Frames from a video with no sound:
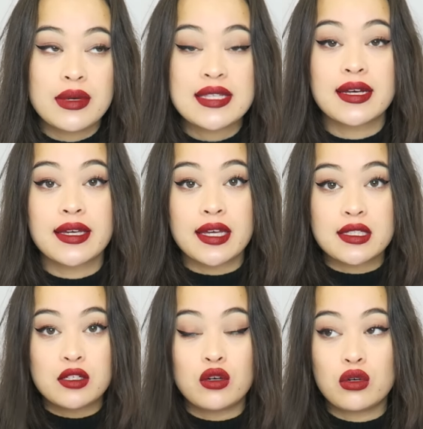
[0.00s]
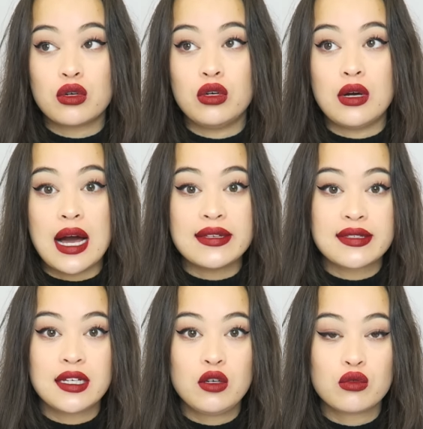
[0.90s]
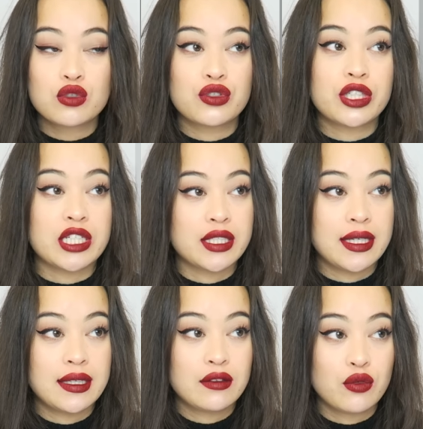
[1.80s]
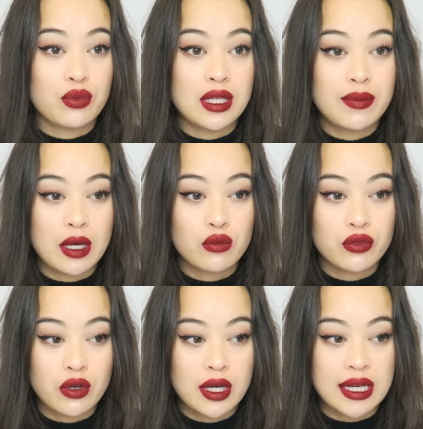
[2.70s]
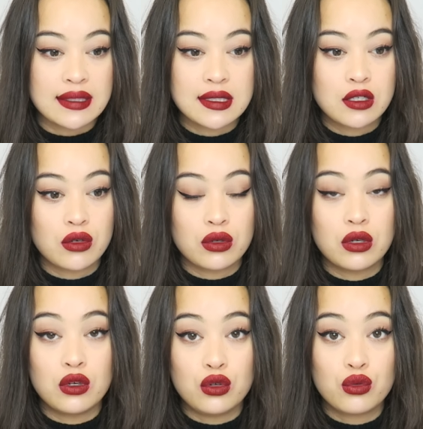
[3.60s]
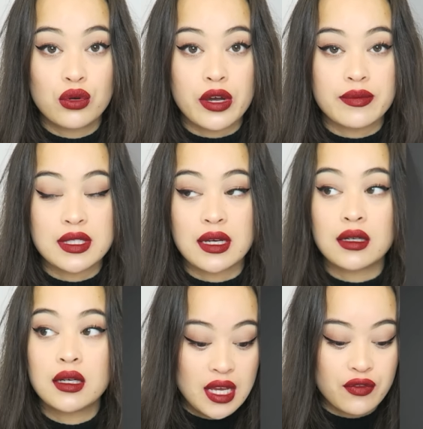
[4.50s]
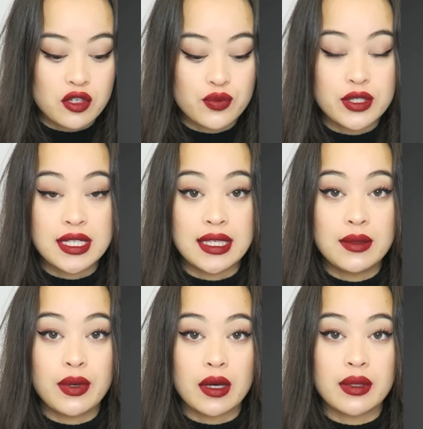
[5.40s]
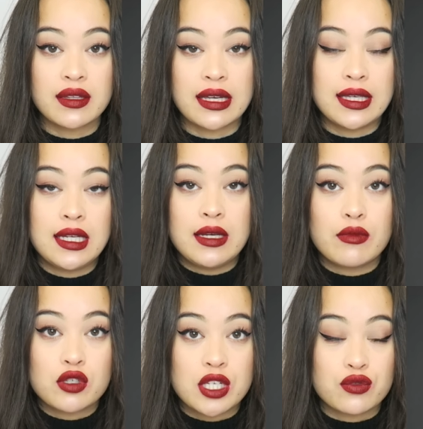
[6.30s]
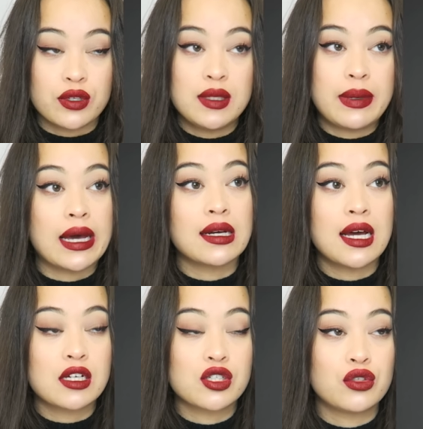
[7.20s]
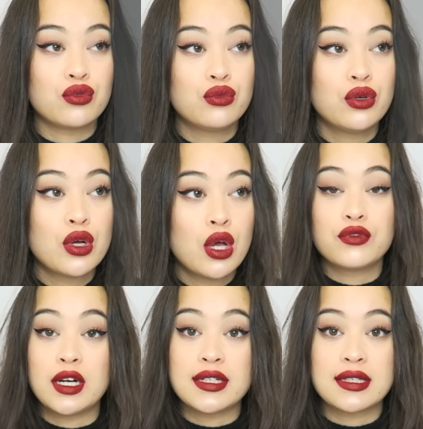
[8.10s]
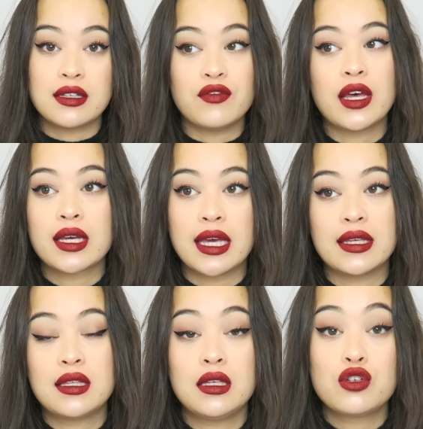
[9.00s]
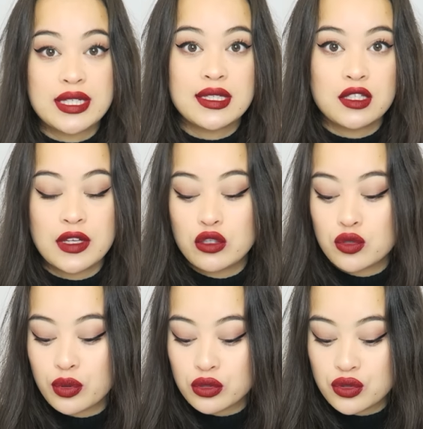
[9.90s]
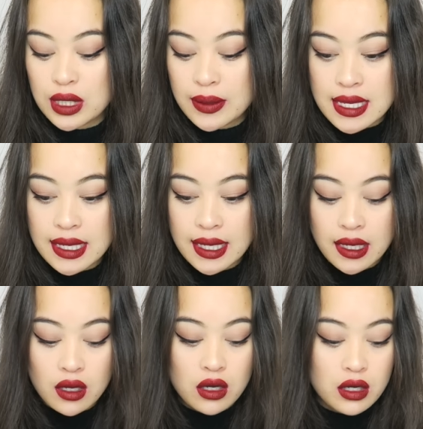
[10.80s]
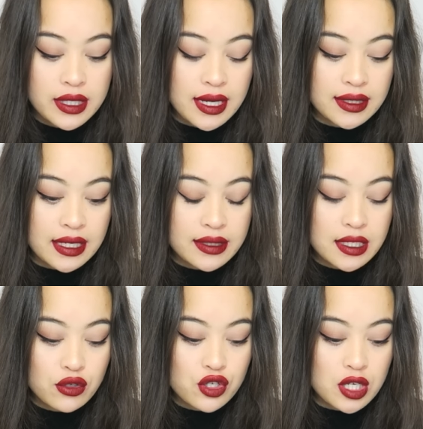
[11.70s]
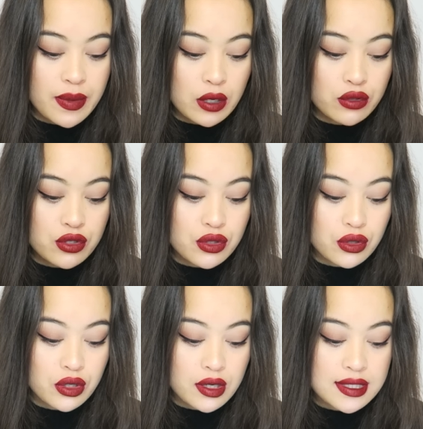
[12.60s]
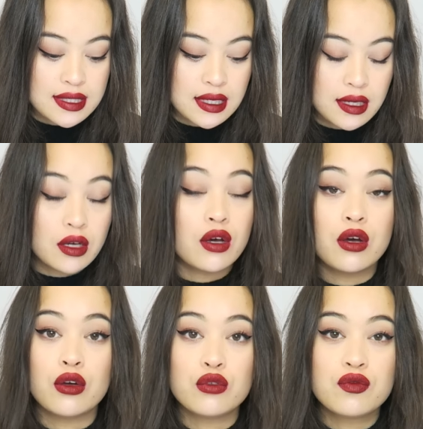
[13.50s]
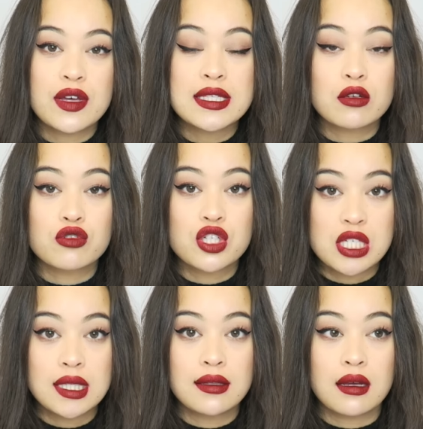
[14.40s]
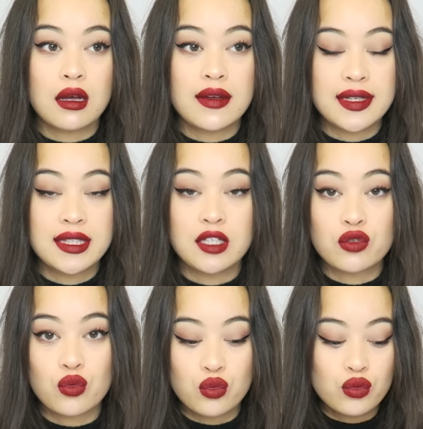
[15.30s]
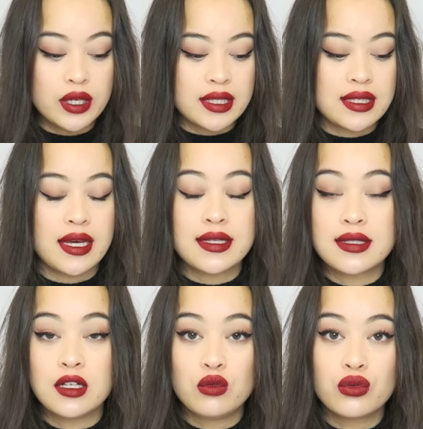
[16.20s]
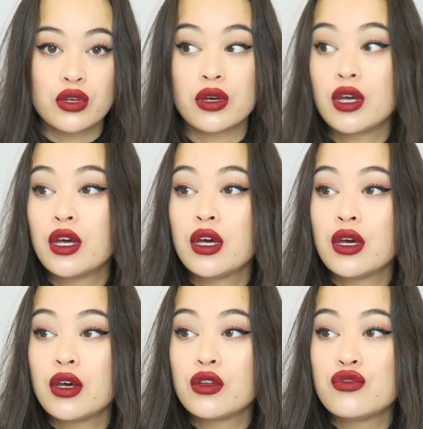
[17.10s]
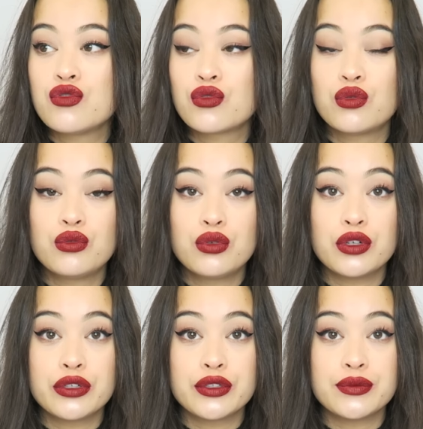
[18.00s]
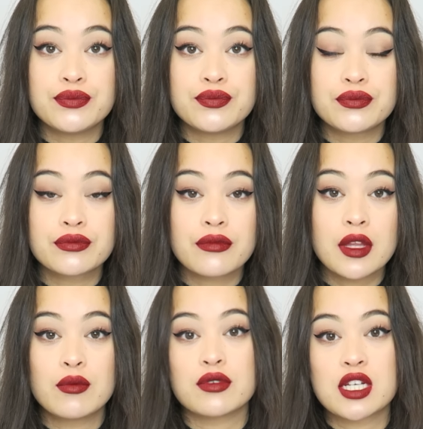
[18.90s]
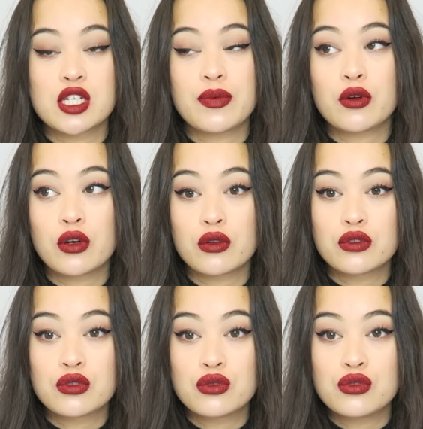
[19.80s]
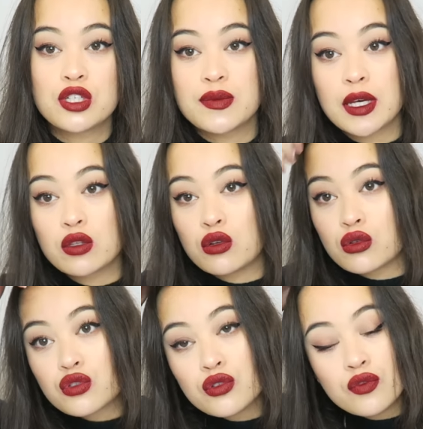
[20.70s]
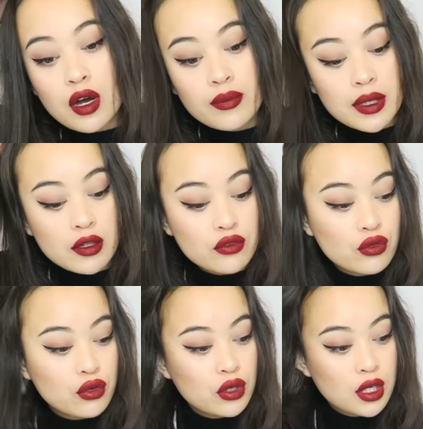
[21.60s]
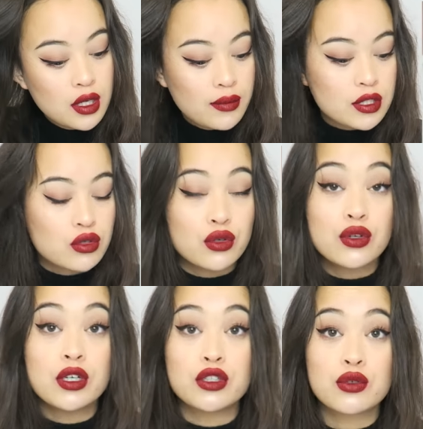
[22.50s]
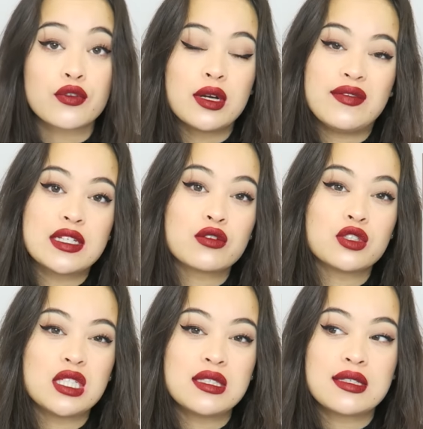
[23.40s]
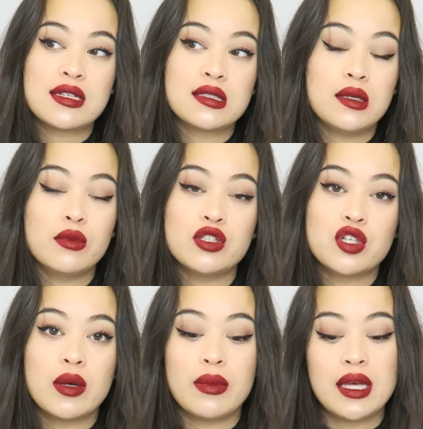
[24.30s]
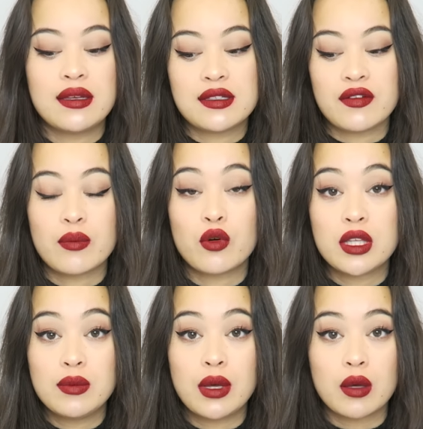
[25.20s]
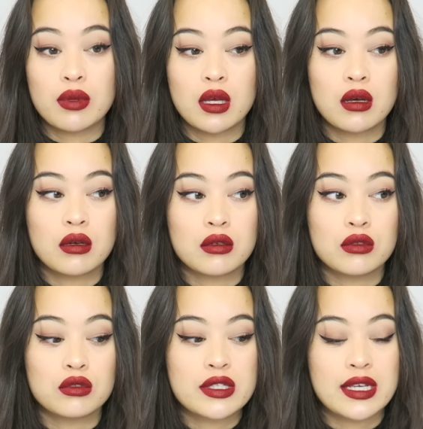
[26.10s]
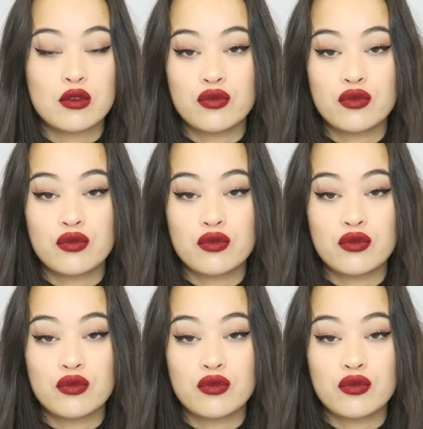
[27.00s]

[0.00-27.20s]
mais c'est un cardigan euh, assez long, je cherchais depuis hyper longtemps un cardigan euh, long comme ça et franchement c'est hyper bien taillé, les manches elles sont hyper larges et tout, voilà c'était vert kaki, je suis satisfaite de ce produit et il euh, y a un article que j'ai pas reçu encore c'est une veste en jean avec des trous et qui est assez longue du coup Bon ça j'ai pas encore reçu, j'espère de le recevoir bientôt parce que euh, je trouve que les vestes en jeans ça se démode jamais et c'est vraiment hyper bien, euh, c'est